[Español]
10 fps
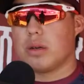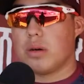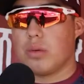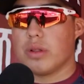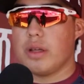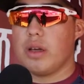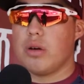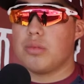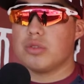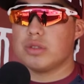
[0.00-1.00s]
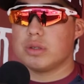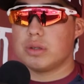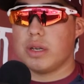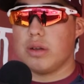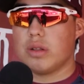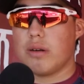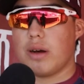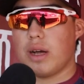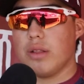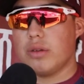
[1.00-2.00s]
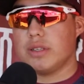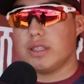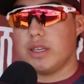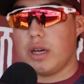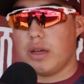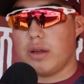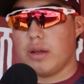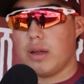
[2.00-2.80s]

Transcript: Como te digo, hemos seguido trabajando ya sea